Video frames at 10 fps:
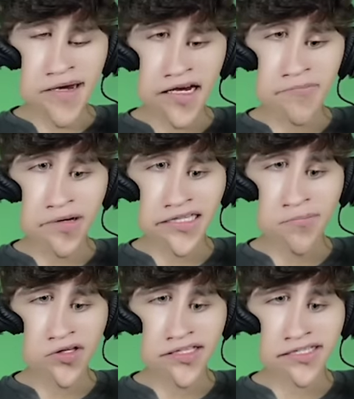sea, ¿Baldi
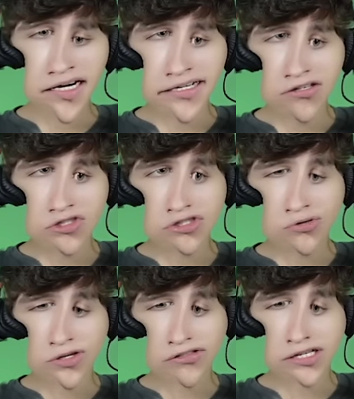puede entrar aquí o esto es
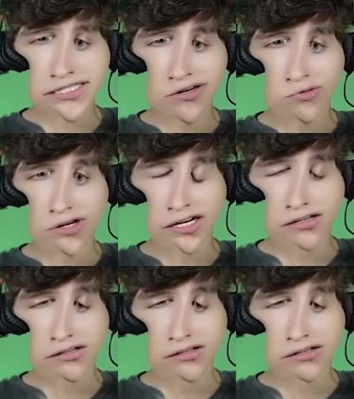como una zona segura?